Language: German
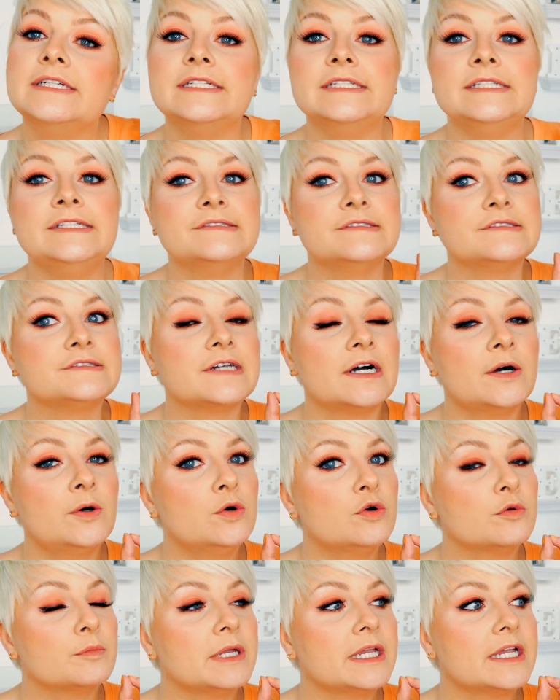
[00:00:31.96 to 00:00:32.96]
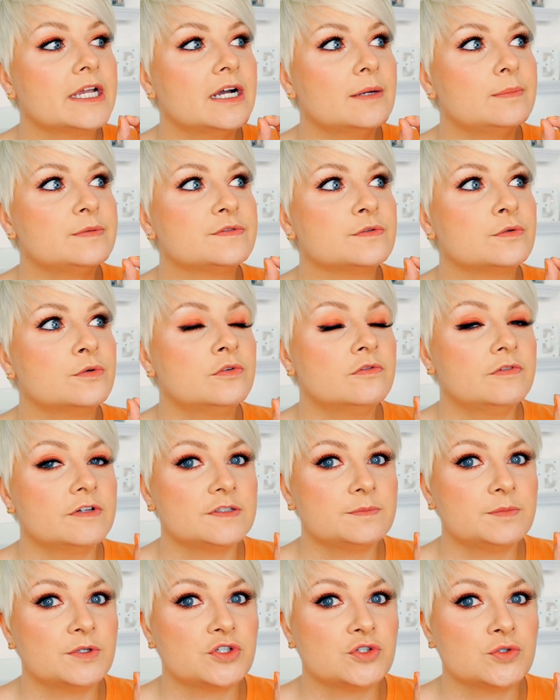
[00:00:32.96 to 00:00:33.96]
dieses Augen-Make-up so
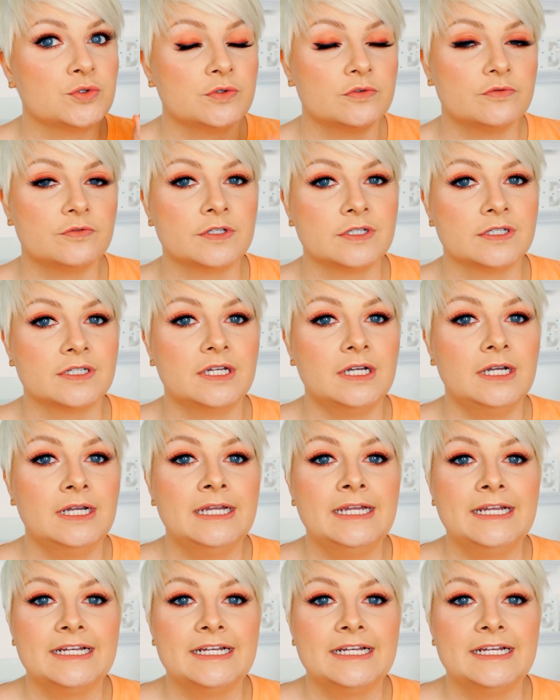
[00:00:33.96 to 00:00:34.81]
unfassbar schön finde,